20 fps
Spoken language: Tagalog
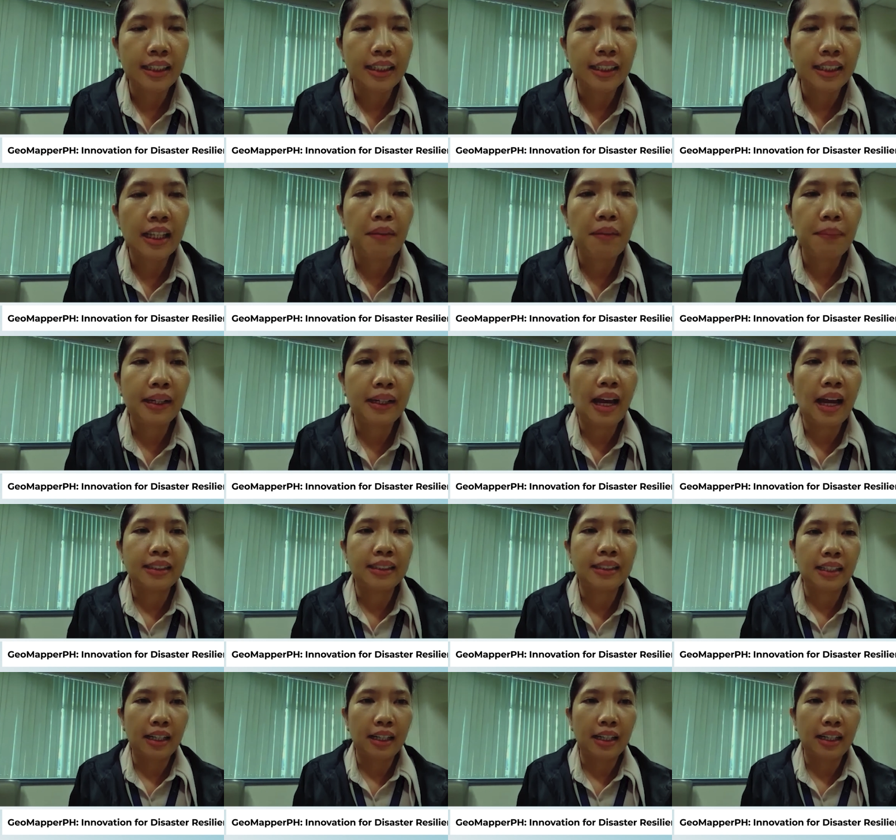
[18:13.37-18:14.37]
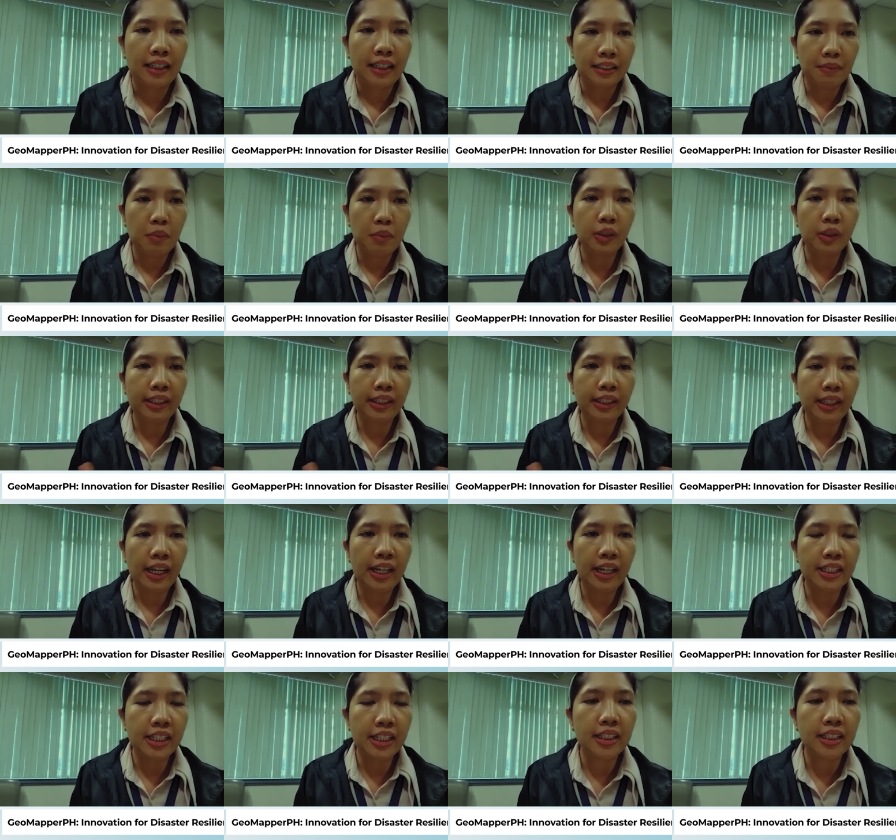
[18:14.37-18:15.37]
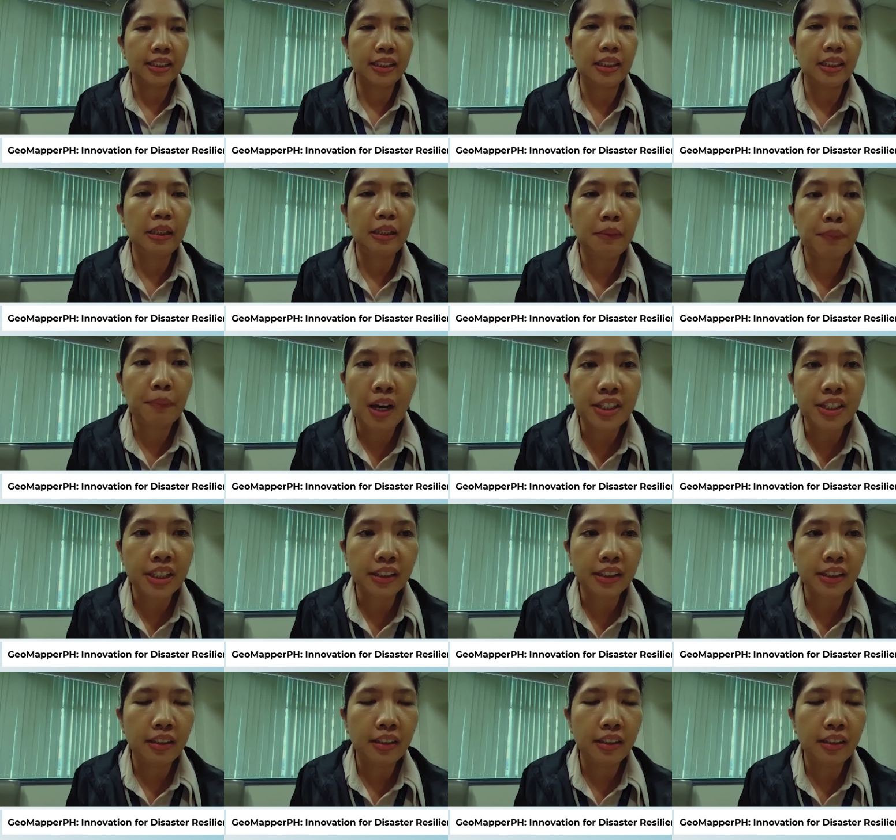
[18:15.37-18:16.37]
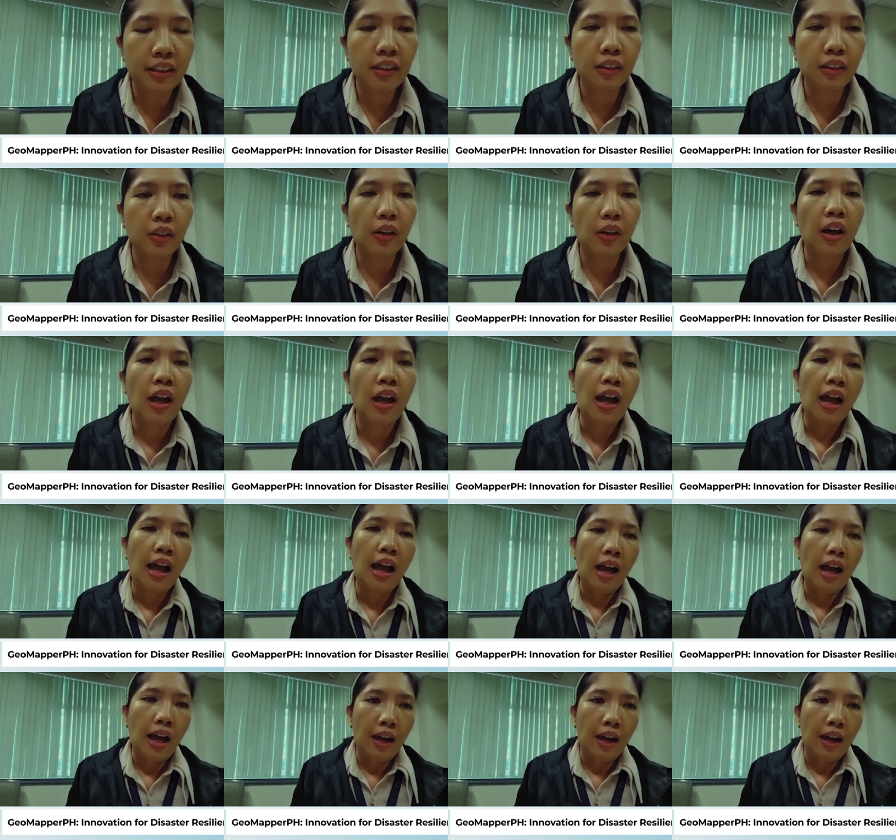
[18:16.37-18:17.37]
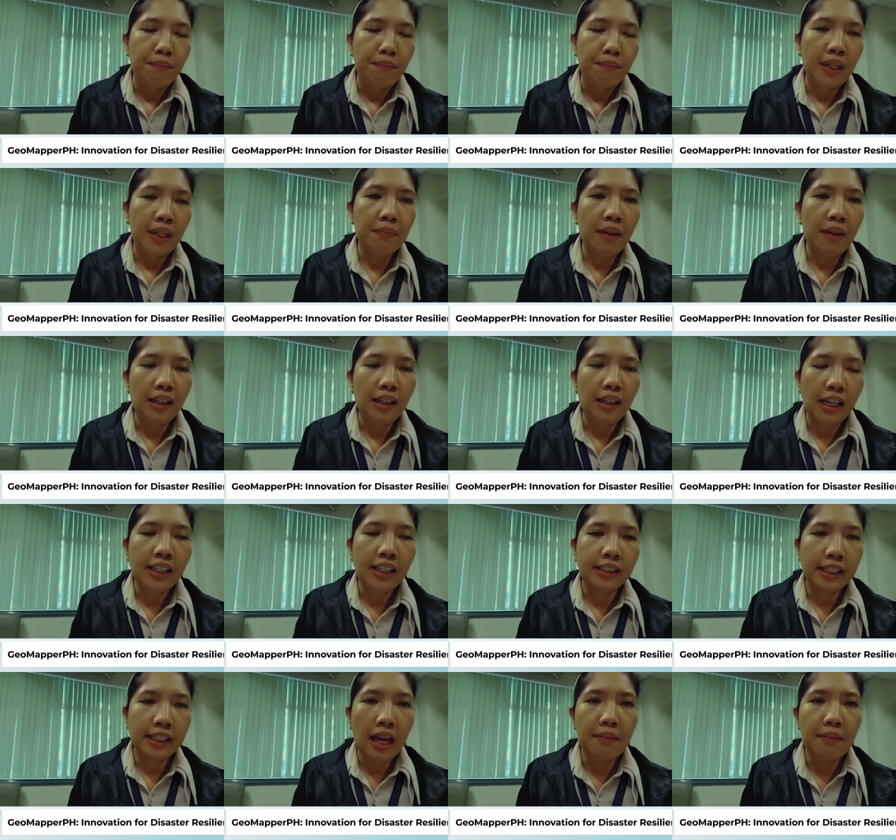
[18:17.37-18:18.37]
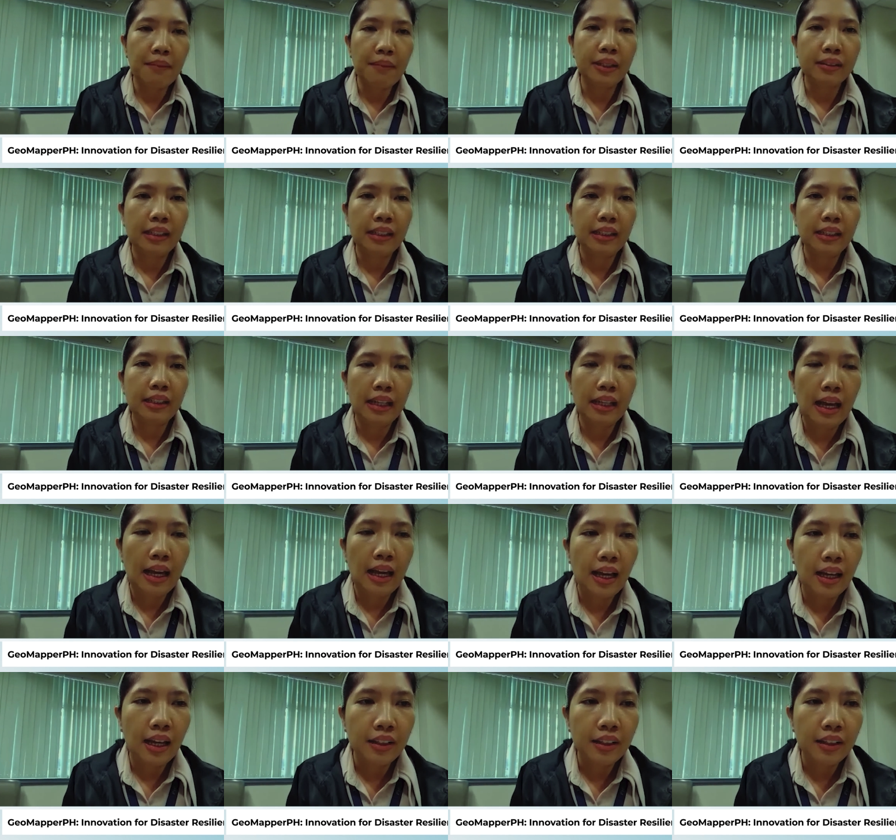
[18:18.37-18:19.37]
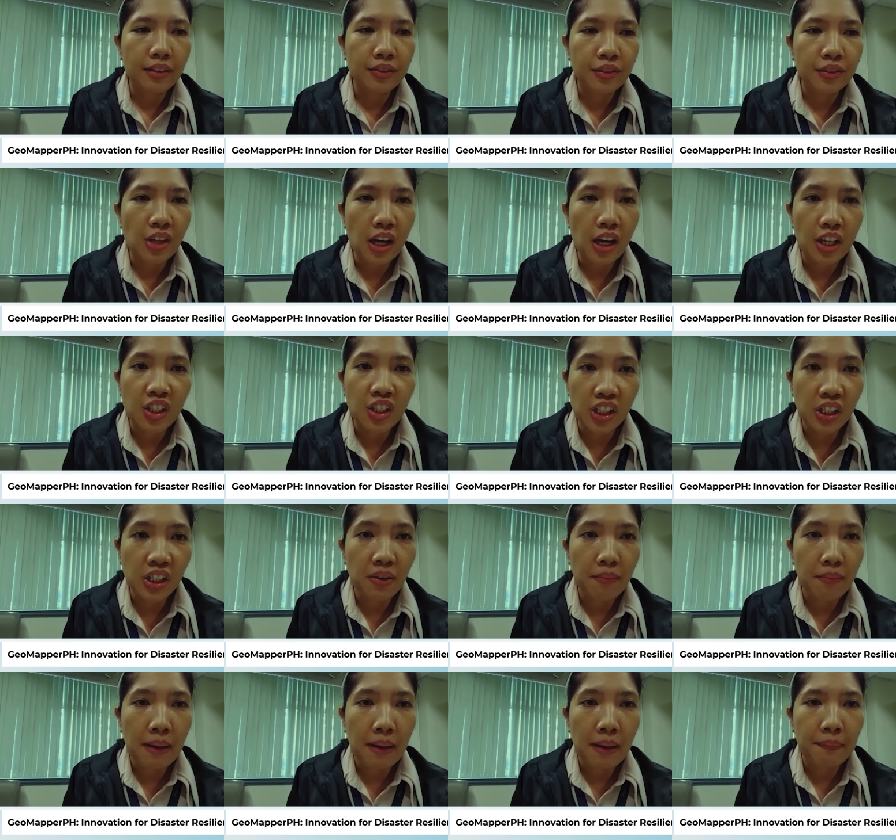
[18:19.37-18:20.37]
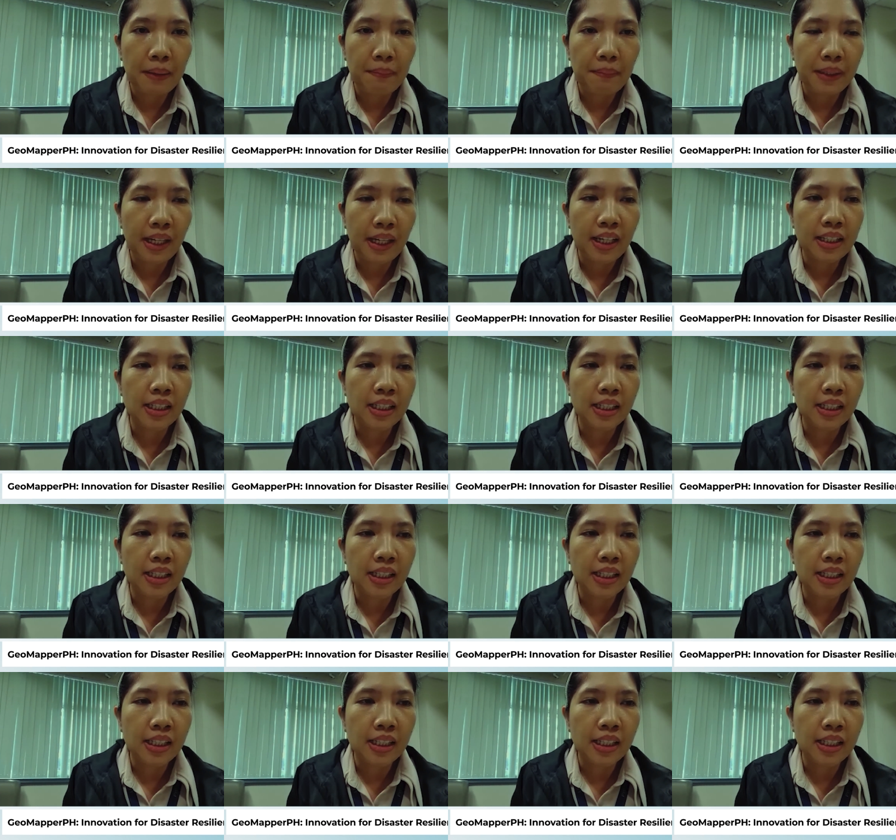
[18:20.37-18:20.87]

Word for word: PAG-asa kasi multi-agency project din ito may ma- at ginamit nila ang uh, GeoMapper PH.